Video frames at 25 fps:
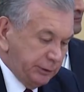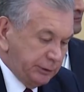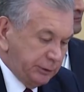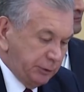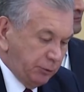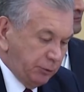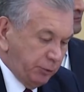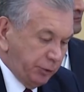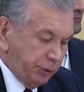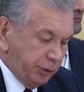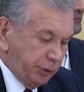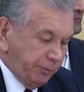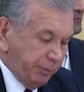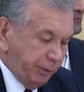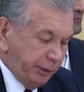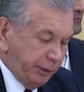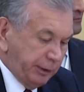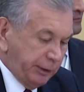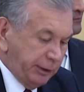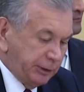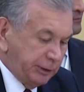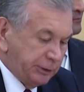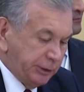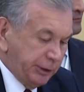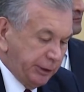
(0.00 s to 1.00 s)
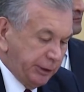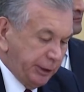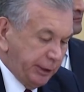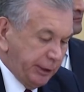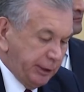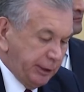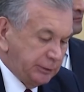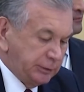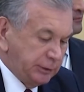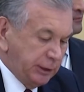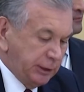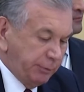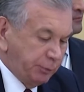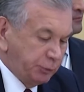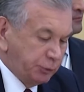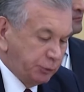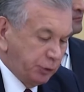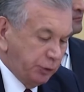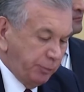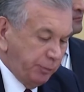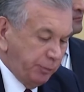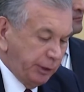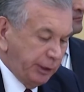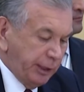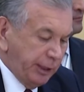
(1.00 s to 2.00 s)
сегодня предложение о запуске
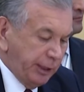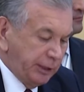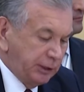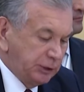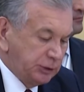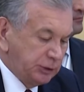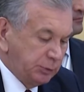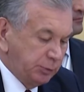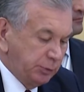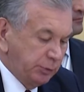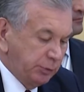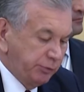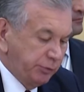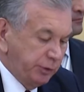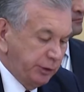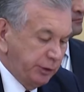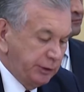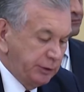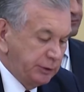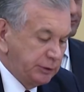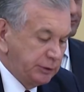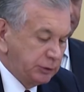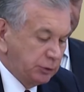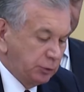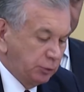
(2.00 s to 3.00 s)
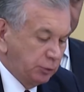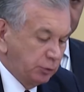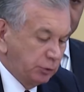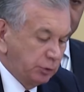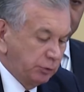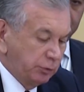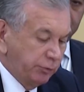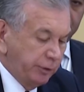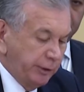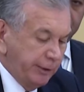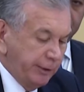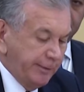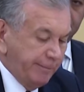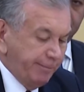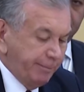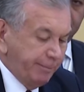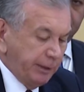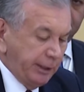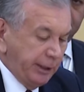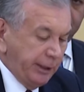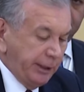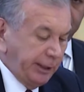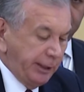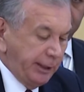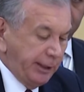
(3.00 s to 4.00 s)
механизмов и институтов
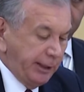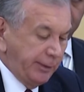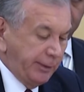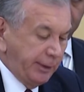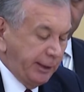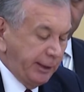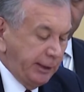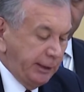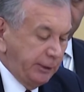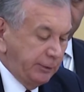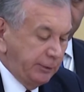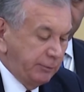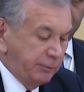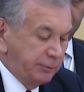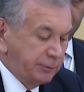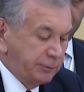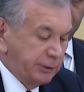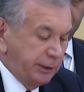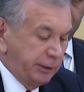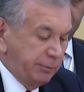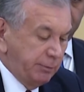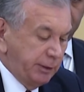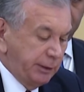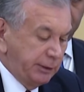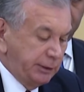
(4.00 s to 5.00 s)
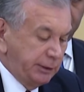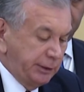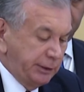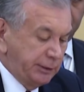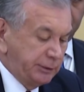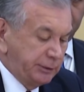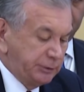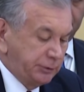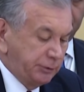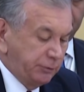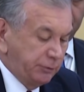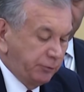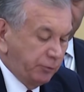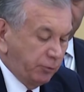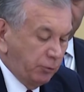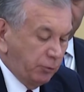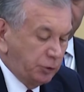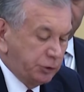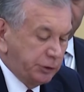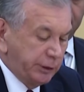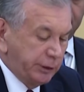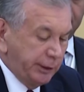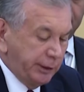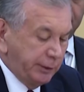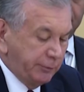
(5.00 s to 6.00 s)
регионального взаимодействия,
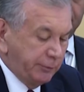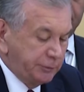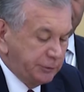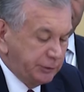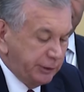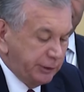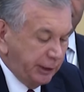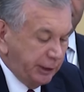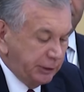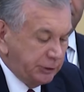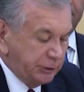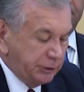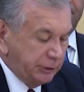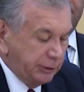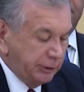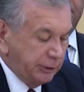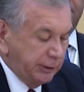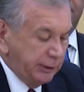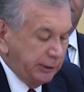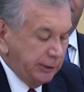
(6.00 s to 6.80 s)
включая встречи